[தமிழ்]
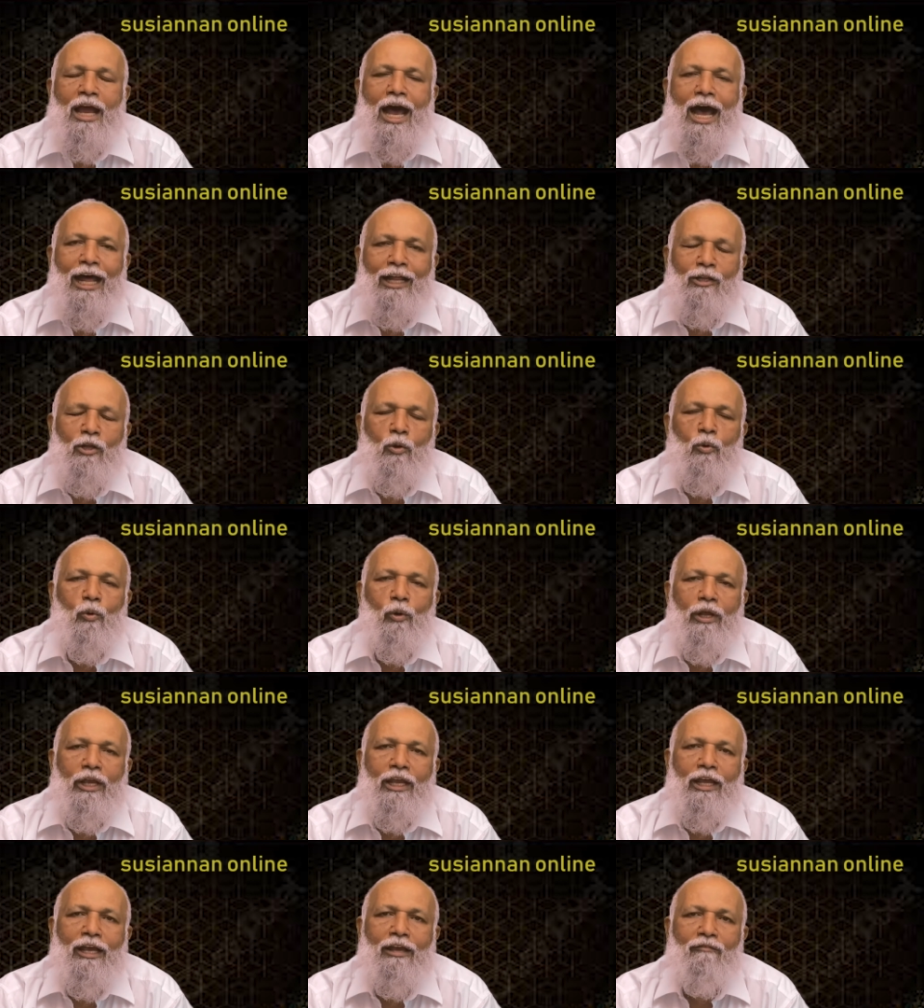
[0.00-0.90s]

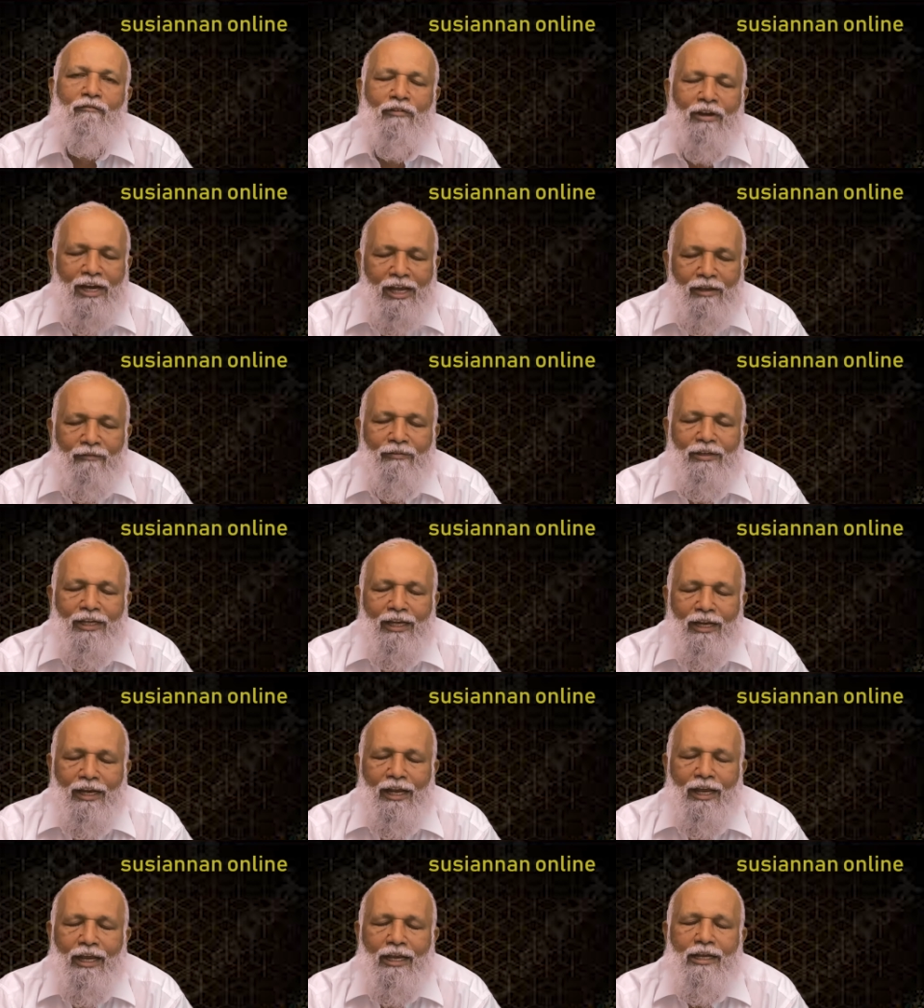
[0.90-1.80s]
அதனுடைய விளைவு
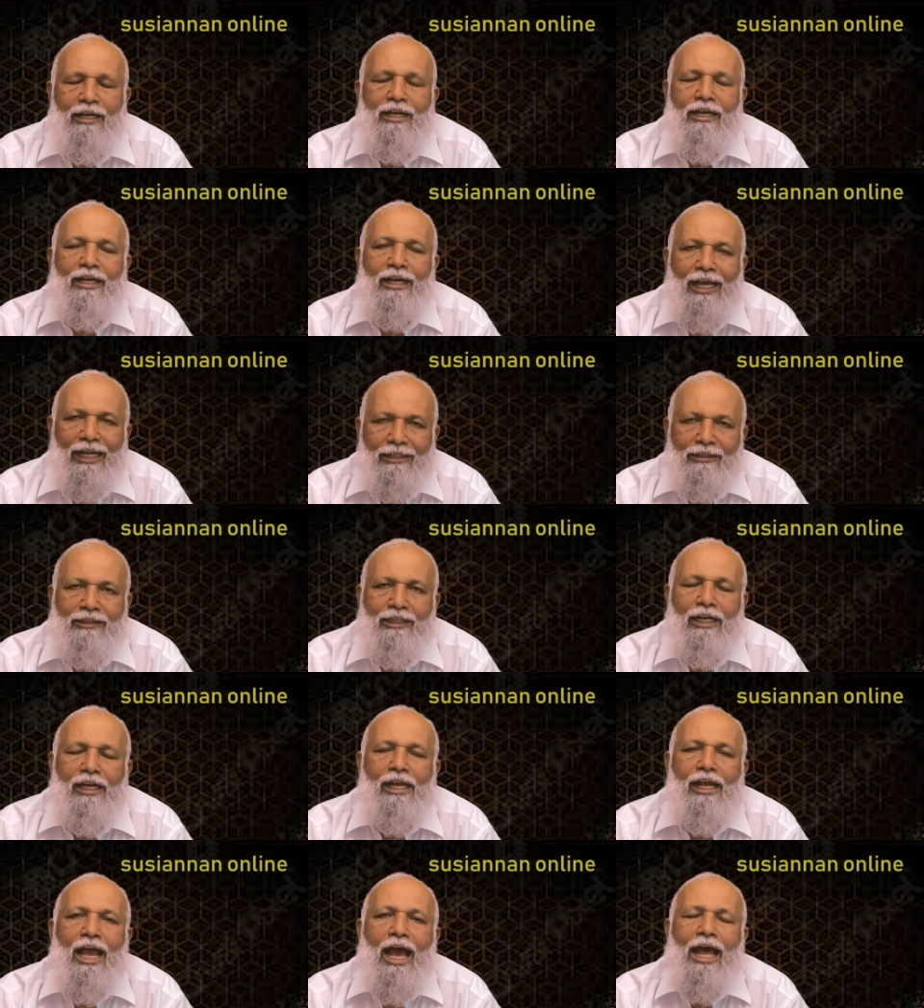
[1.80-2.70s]
என்ன
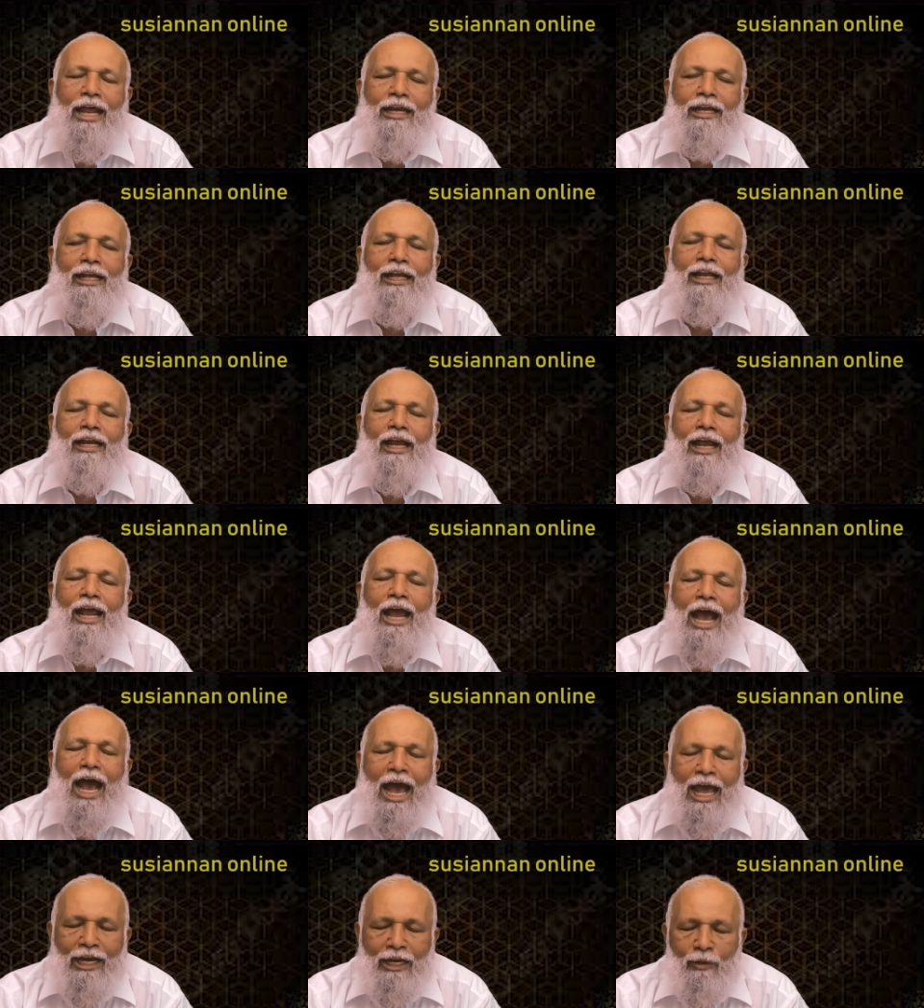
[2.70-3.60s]
கர்த்தரை அறிகிற
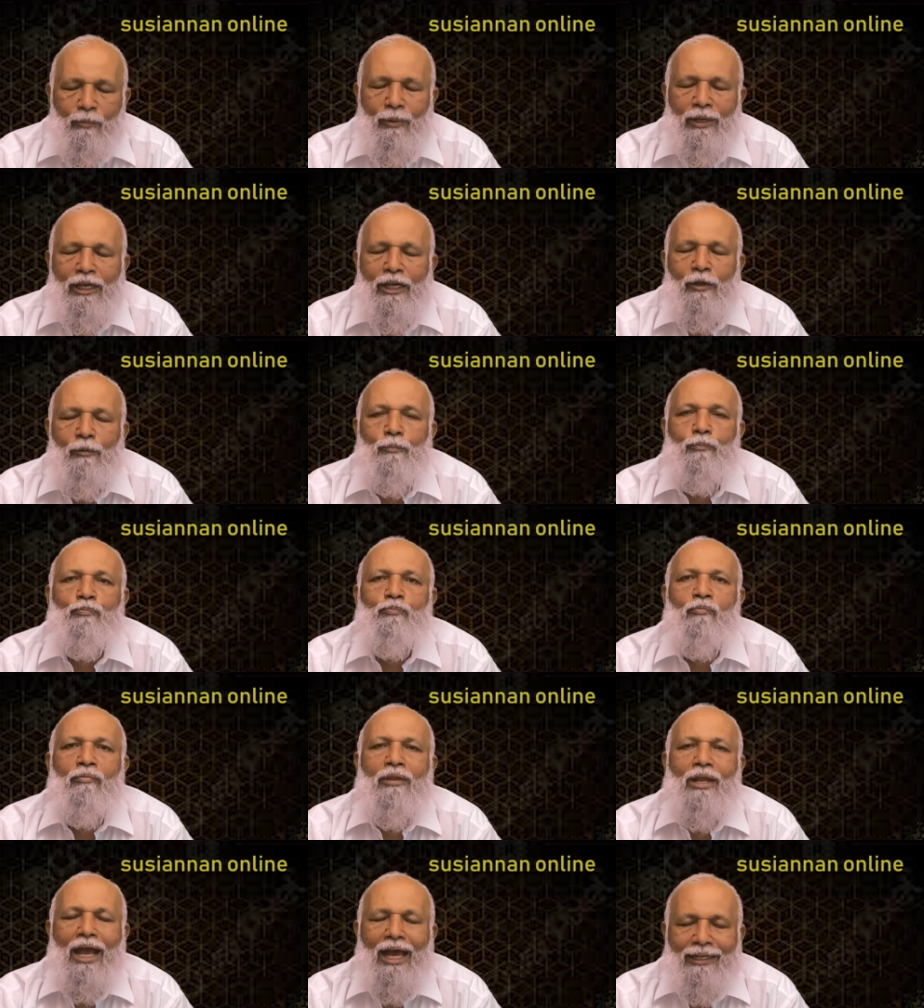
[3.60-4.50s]
அறிவையும்
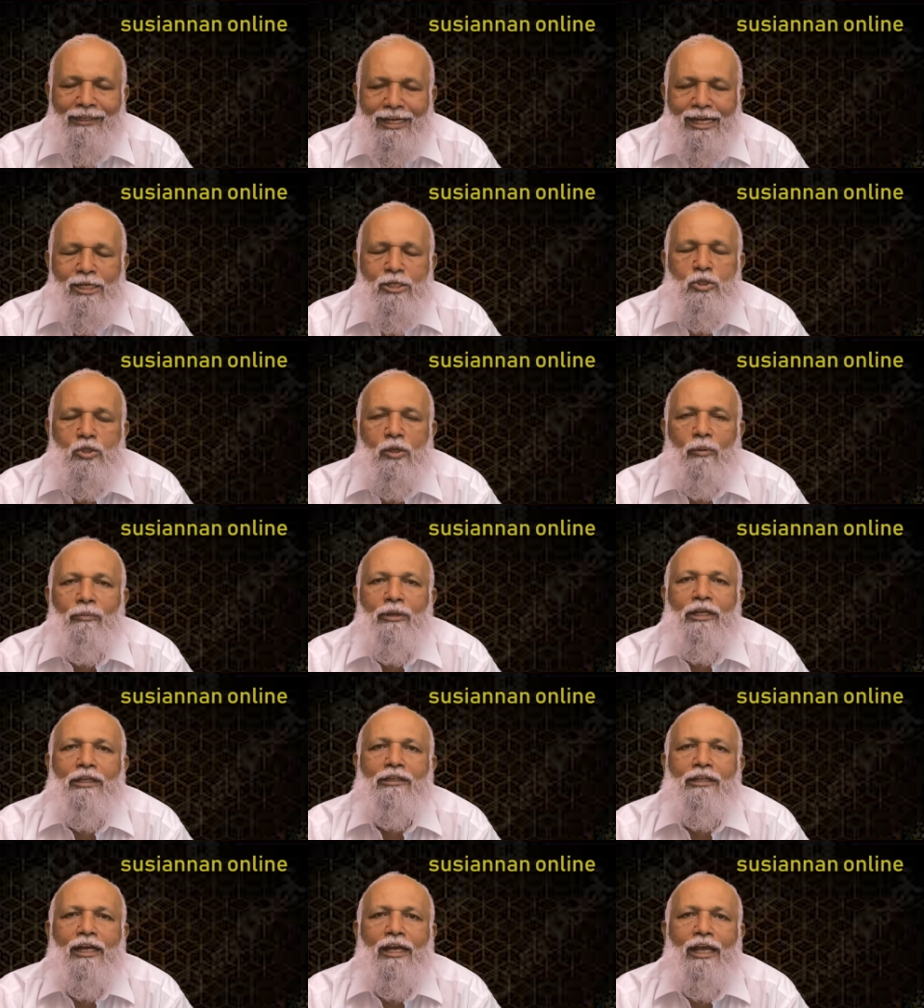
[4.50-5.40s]
அதே
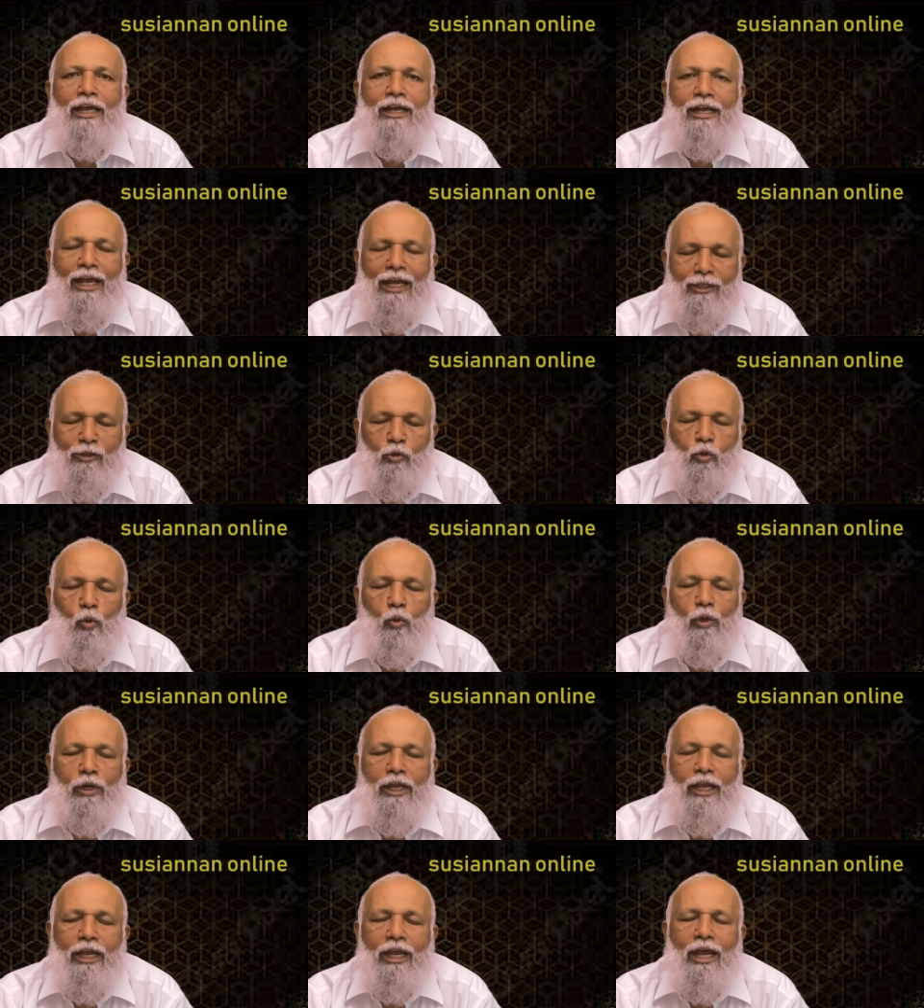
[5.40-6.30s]
சமயத்திலே
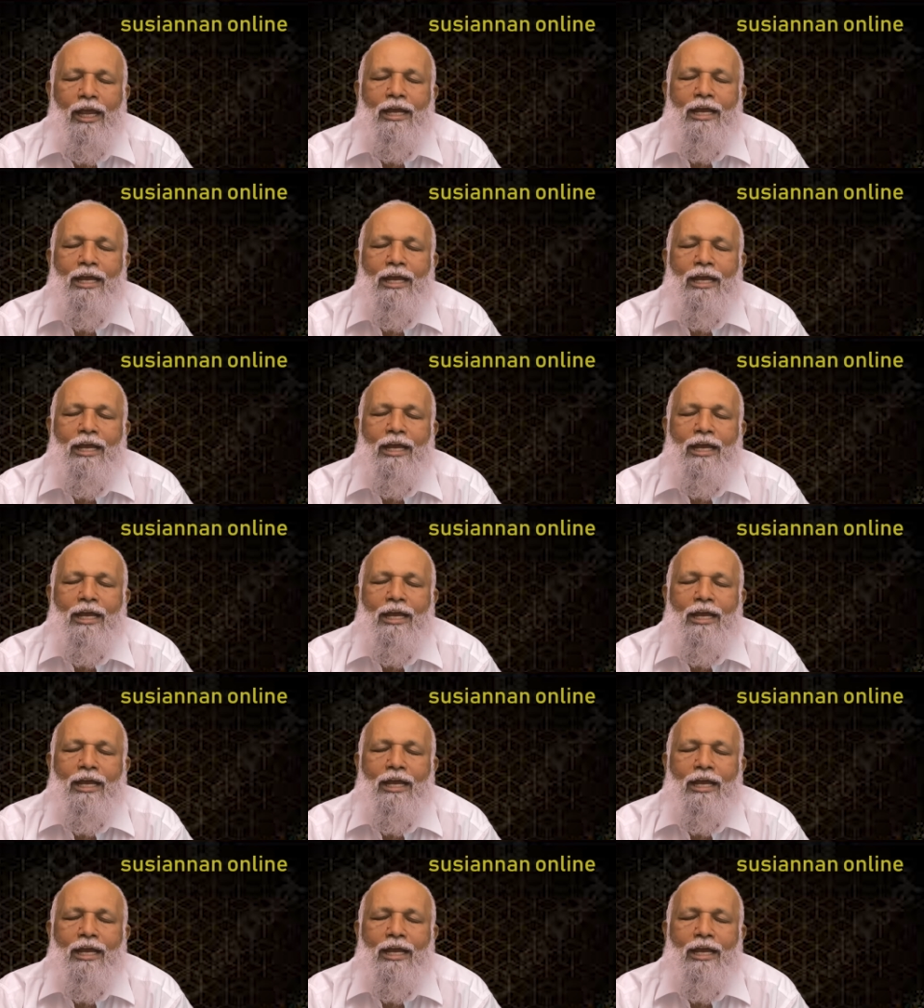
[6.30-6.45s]
கர்த்தருடைய